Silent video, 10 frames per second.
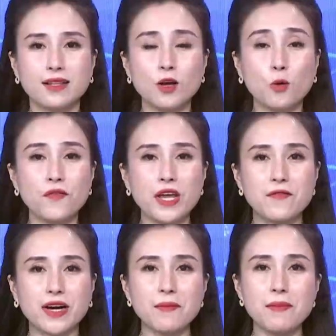Thưa quý
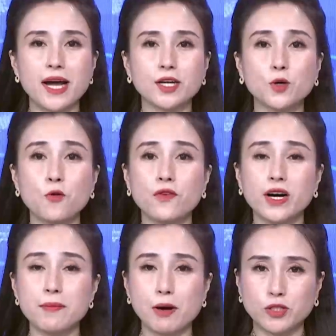vị và các bạn, cùng
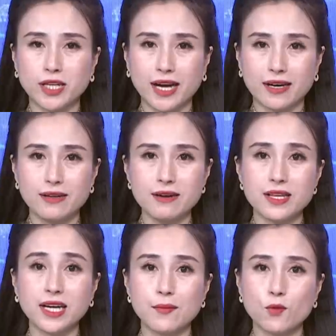với báo chí cả nước,
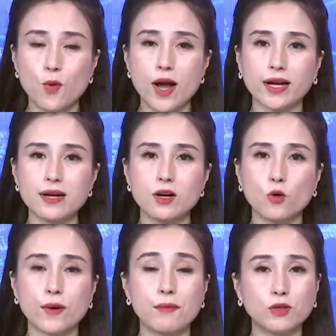những năm qua các cơ
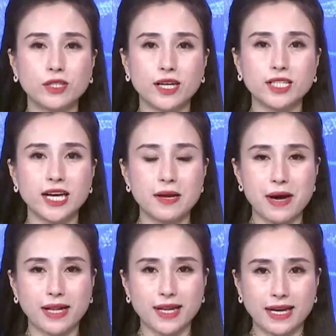quan báo chí trên địa
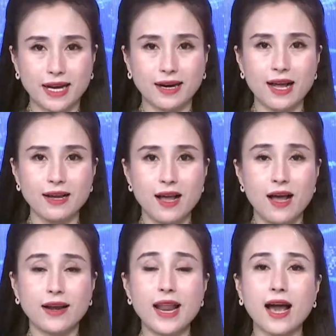bàn tỉnh Đắk Lắk
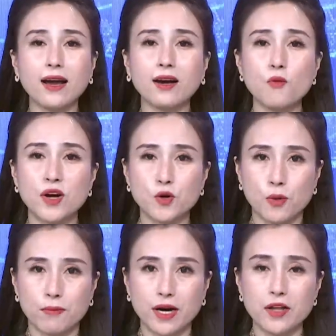đã không ngừng
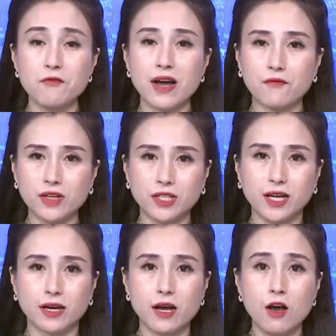đổi mới và phát
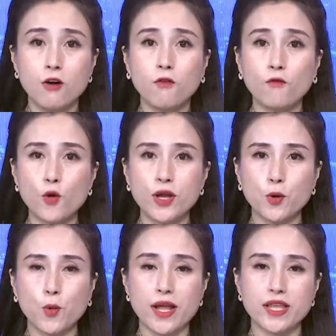triển, phục vụ hiệu
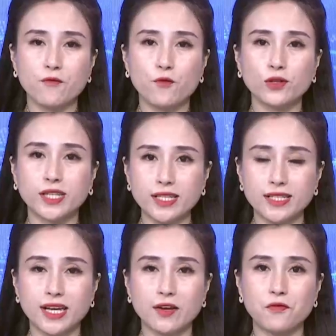quả nhiệm vụ chính
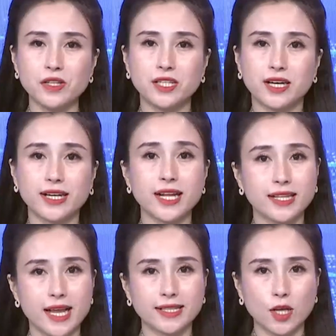trị, phát triển kinh
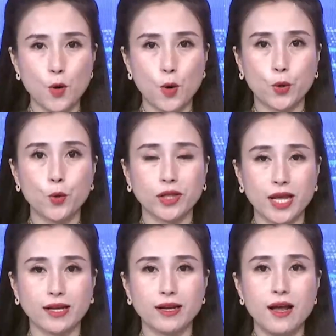tế xã hội của
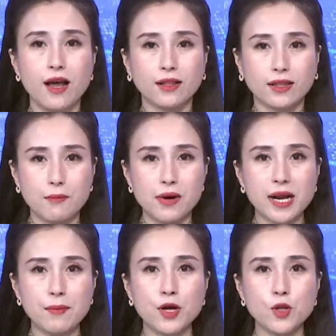tỉnh, từng bước
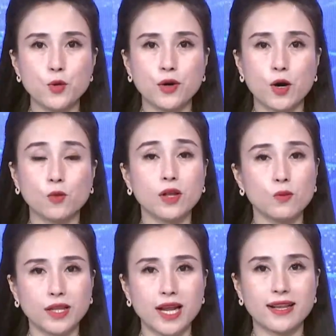đáp ứng nhu cầu
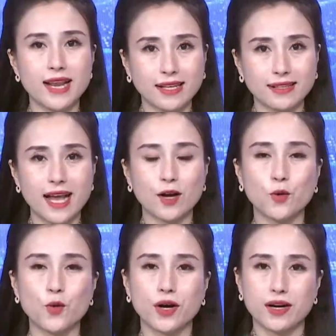thông tin đa dạng
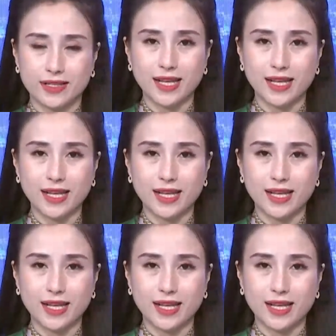của người